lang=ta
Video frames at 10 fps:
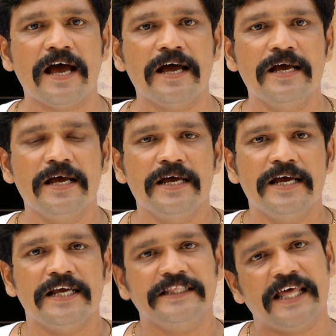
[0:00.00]
ஏண்டா
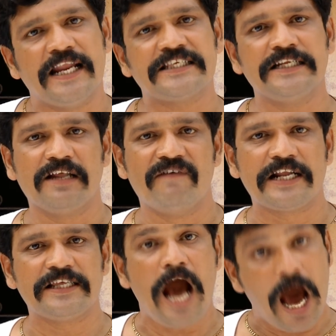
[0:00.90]
இந்த லட்சணத்துல
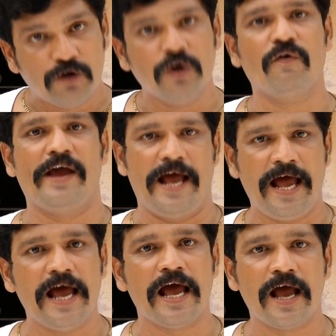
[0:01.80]
வெட்டுறதுக்கு தான் அறுபது ரூபாயா
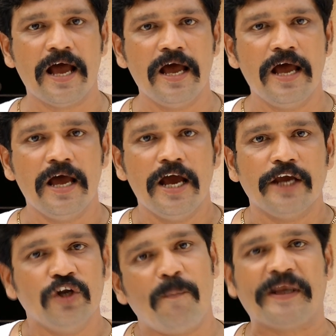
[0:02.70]

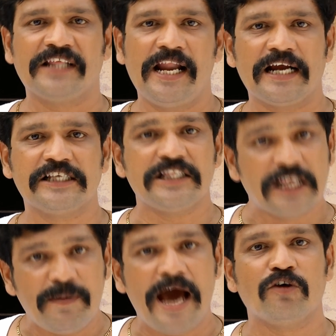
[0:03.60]
இன்னும் பத்து நாள் கழிச்சு
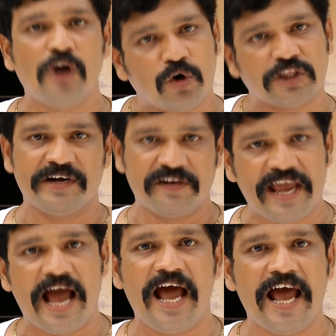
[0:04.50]
திரும்ப அறுபது ரூபா கொடுத்து
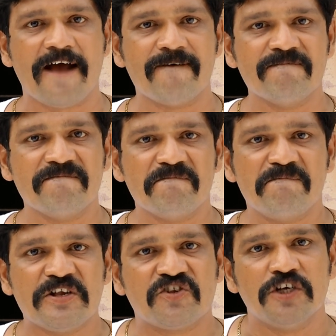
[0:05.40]
வெட்டுவியா
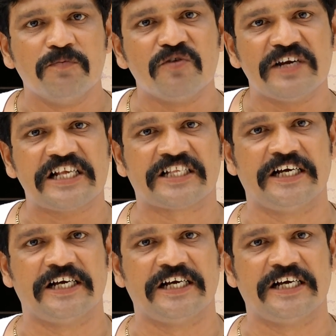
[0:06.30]
பிச்சு போடுவேன்